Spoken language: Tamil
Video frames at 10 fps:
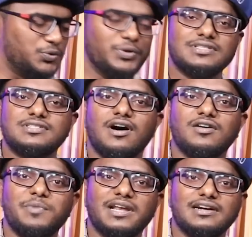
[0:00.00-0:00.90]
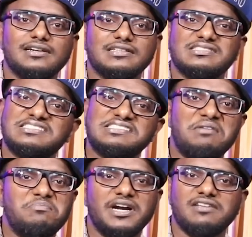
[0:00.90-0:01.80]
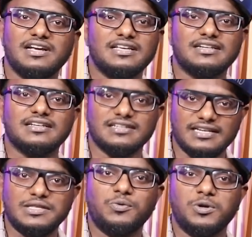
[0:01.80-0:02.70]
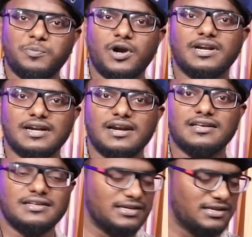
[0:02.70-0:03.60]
யூஎஸ் ஸ்டாக் மார்க்கெட்டு சம்மடி வாங்கியிருக்கு இந்த ஒரு ப்ராடக்ட்னால